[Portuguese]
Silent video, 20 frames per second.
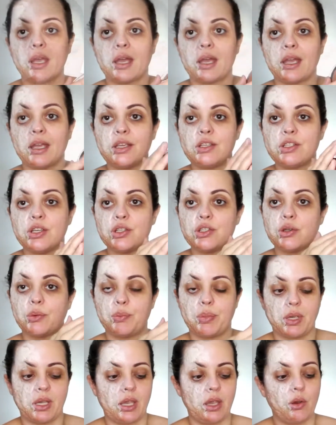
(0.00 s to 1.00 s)
Aí, gente, eu
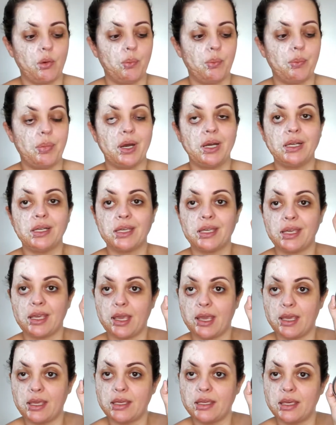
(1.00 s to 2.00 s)
peguei o
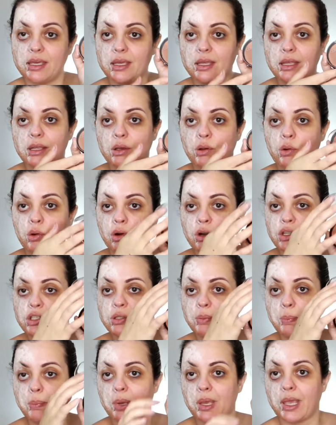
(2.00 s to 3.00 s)
Pancake cor
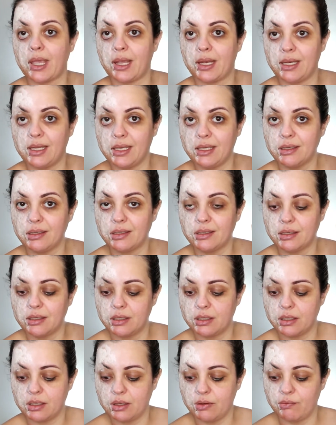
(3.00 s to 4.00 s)
de pele
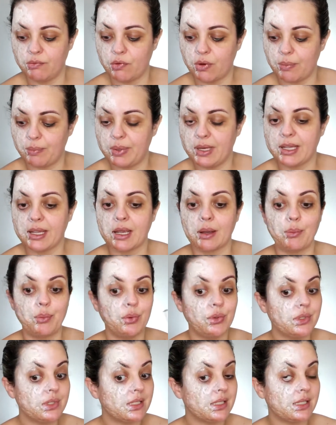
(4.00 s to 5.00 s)
e vou aplicar
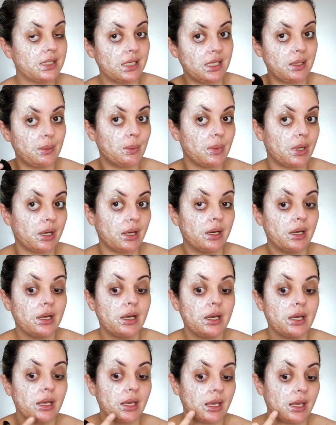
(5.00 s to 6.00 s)
por cima.
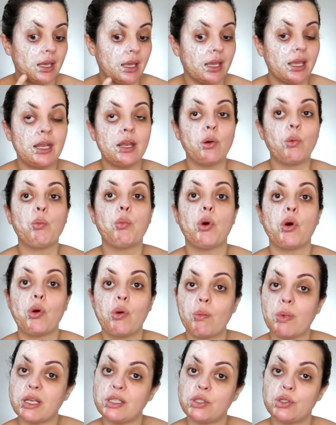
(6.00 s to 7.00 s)
É, ele é um
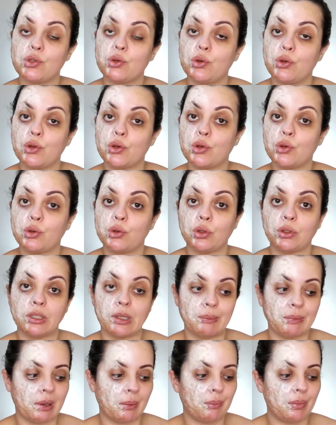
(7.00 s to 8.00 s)
pouco mais escuro que o tom
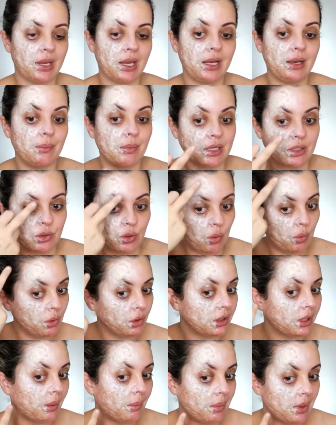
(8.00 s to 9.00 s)
da minha pele, mas como
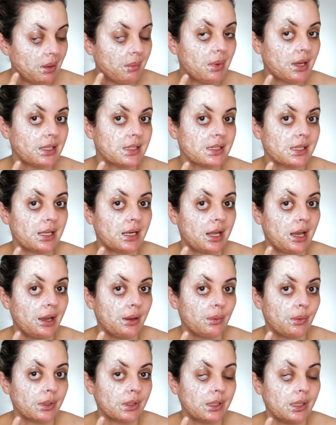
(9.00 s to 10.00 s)
tá bem mais
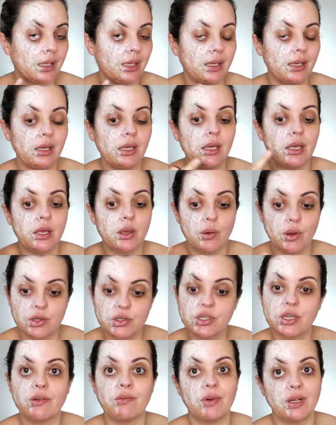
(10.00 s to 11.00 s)
claro aqui, eu
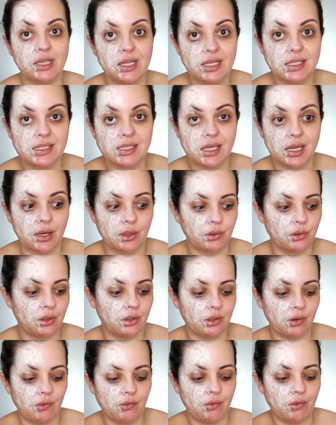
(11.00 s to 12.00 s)
acho que vai dar certo.
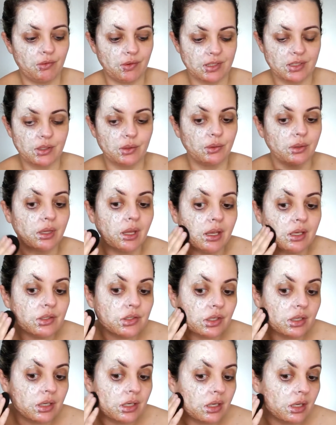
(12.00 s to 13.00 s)
Então, eu vou fazer o
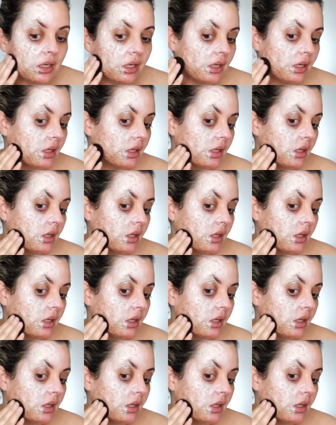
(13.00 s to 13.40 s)
teste aqui.